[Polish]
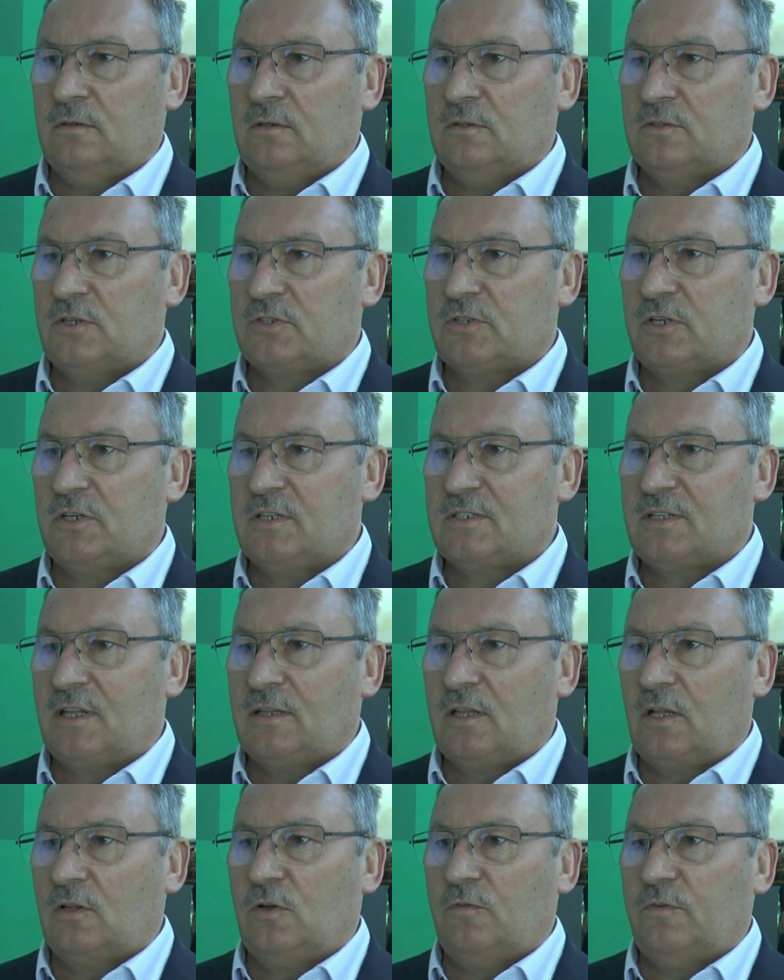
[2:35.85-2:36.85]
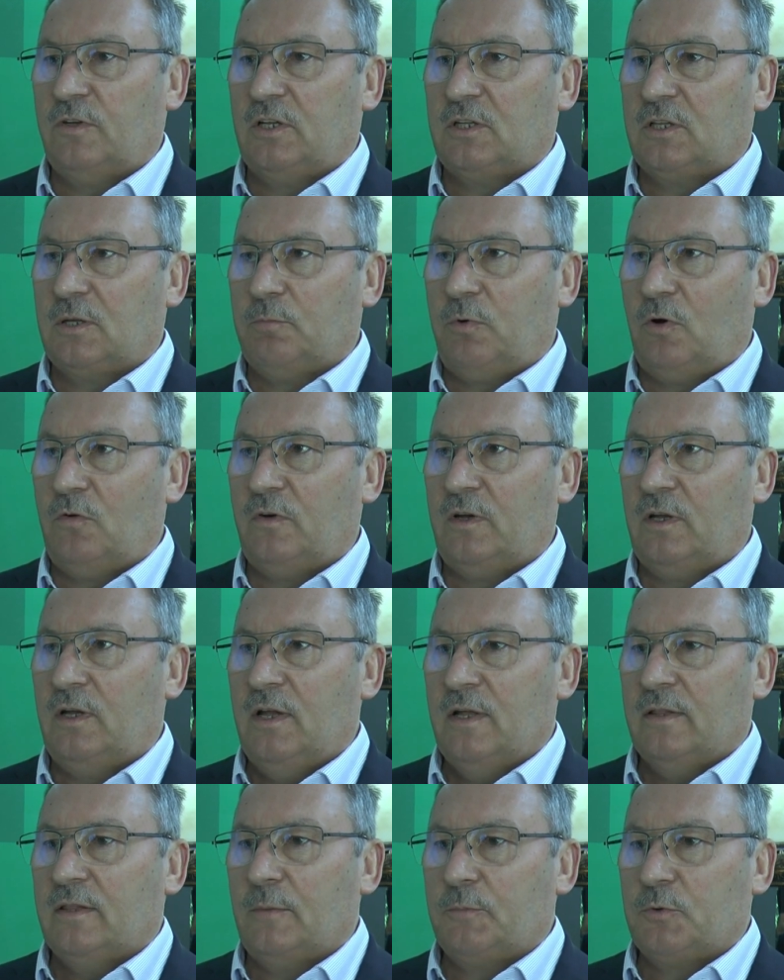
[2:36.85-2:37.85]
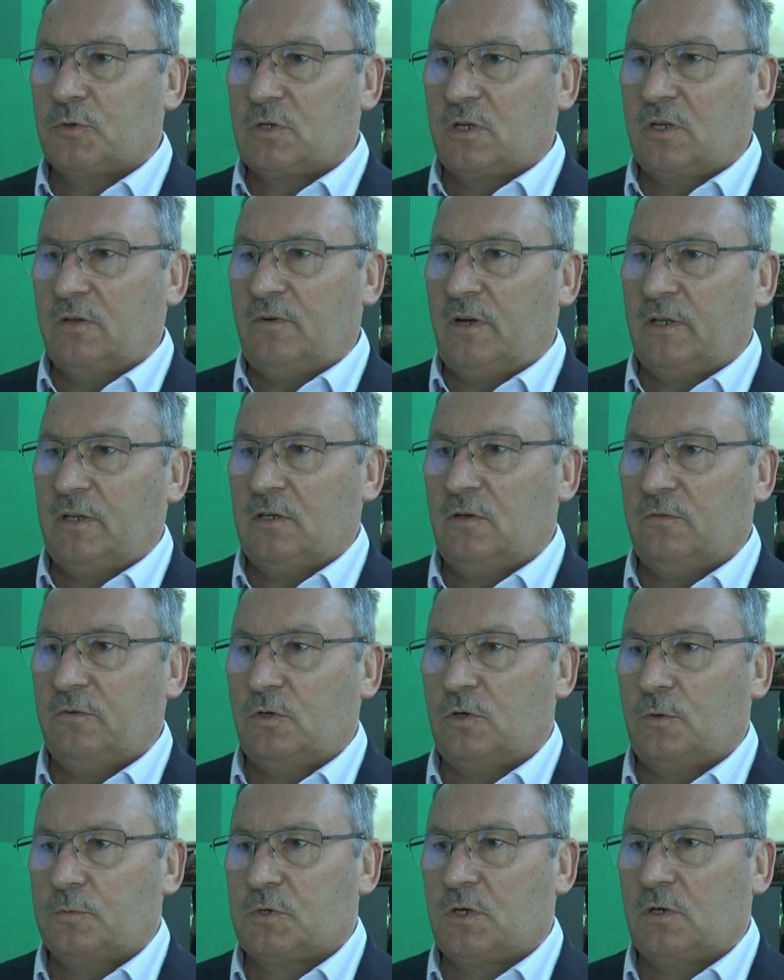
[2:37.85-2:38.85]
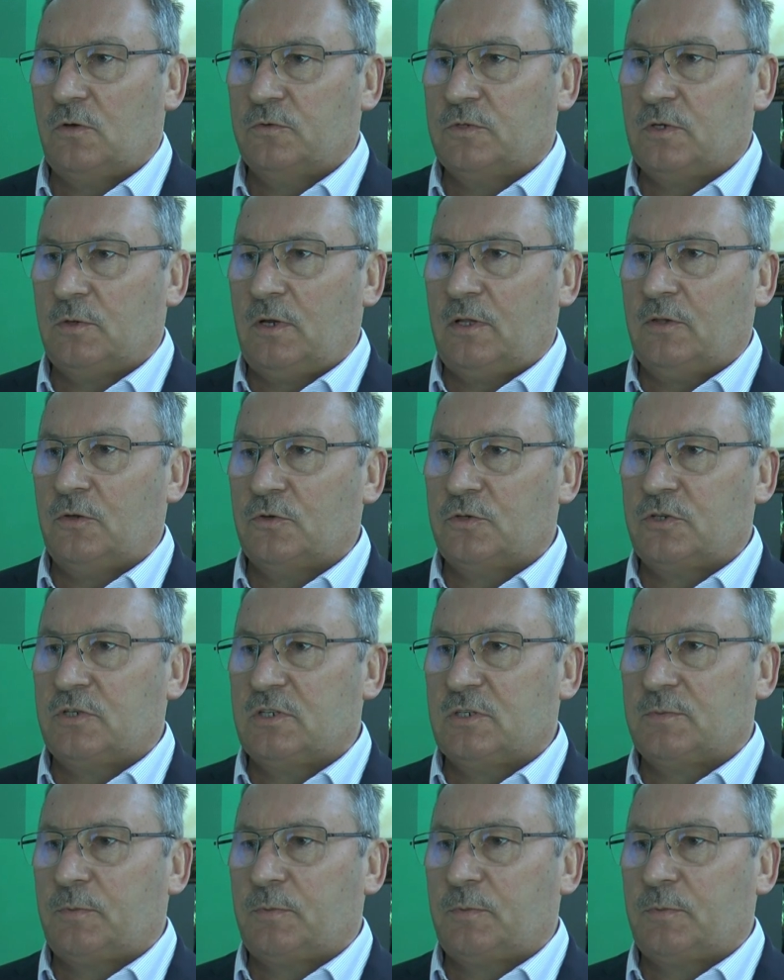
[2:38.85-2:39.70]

rzeczy niestandardowe, nietypowe, na poszukiwanie nowych obszarów działalności,